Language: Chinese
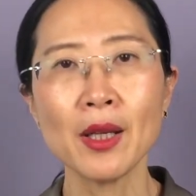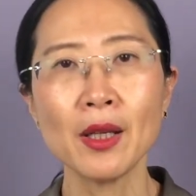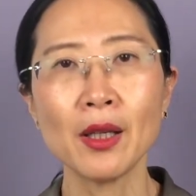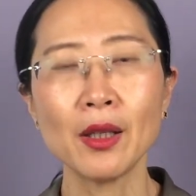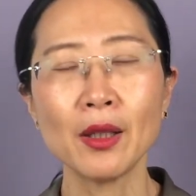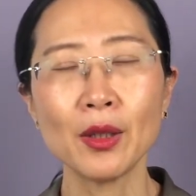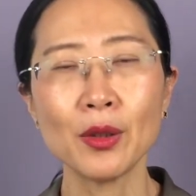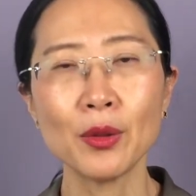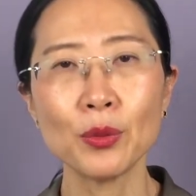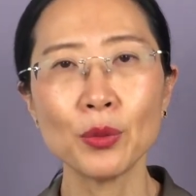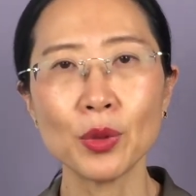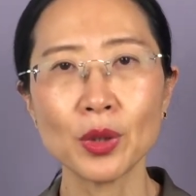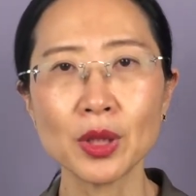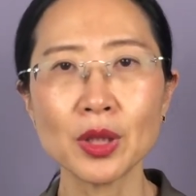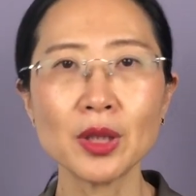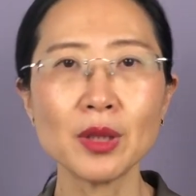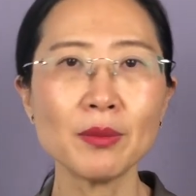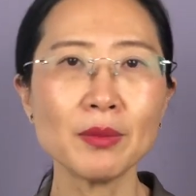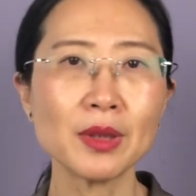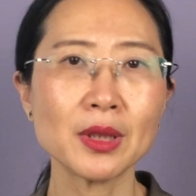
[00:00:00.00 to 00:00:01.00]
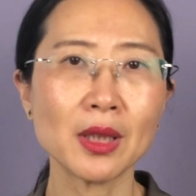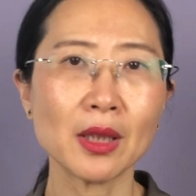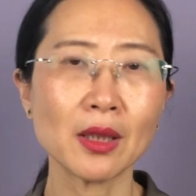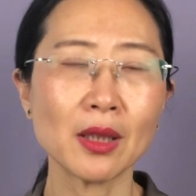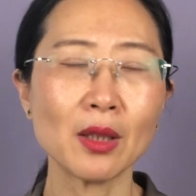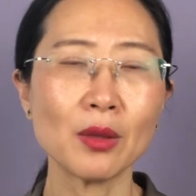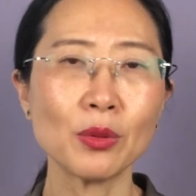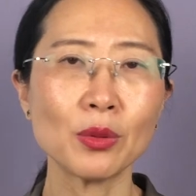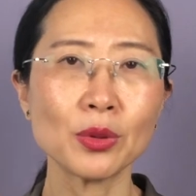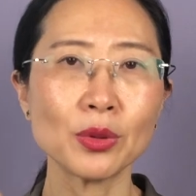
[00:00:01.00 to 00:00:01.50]
呃，我是这么想
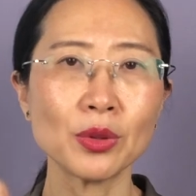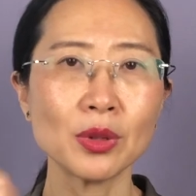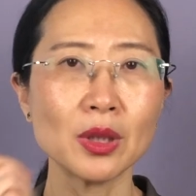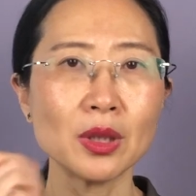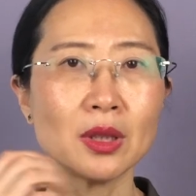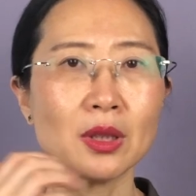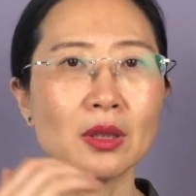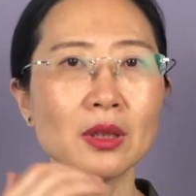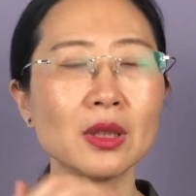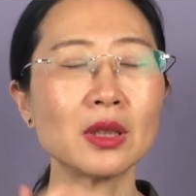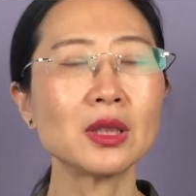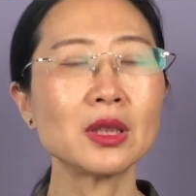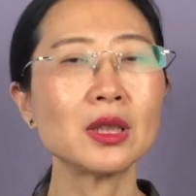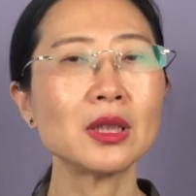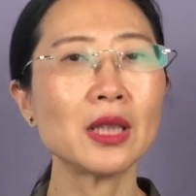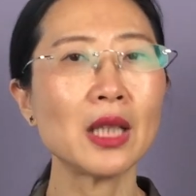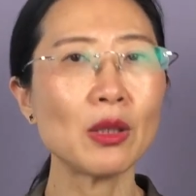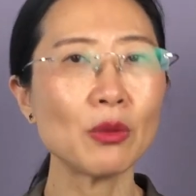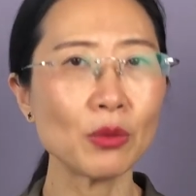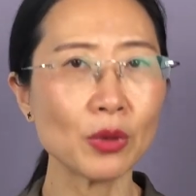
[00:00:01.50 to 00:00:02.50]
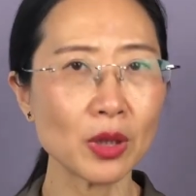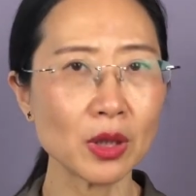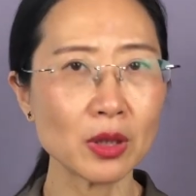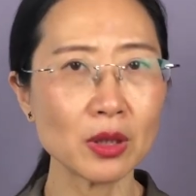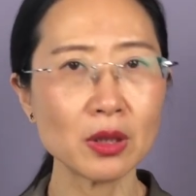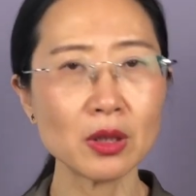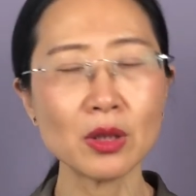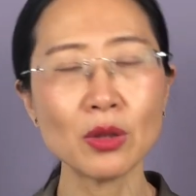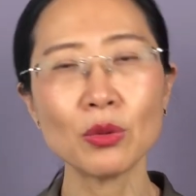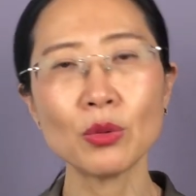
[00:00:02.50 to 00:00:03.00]
的，我觉得。既然我一直
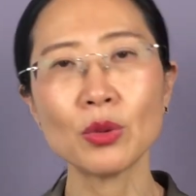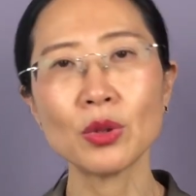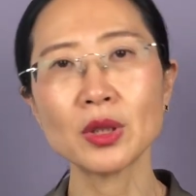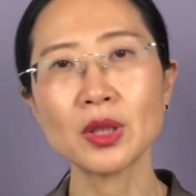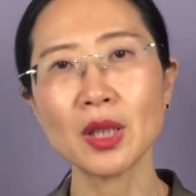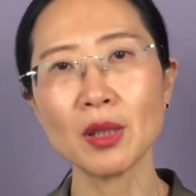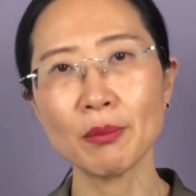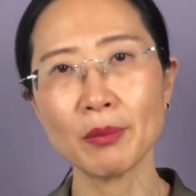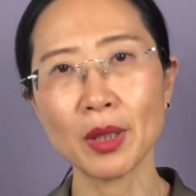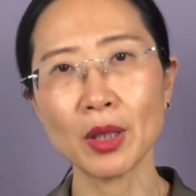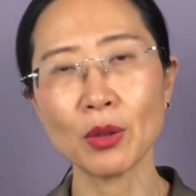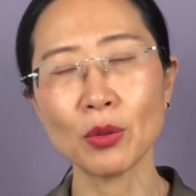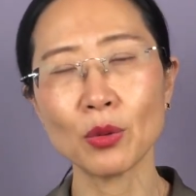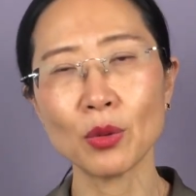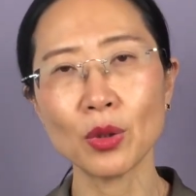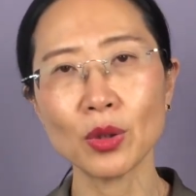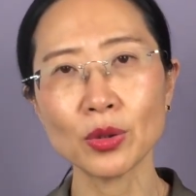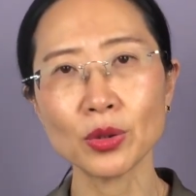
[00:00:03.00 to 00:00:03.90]
生活在美国，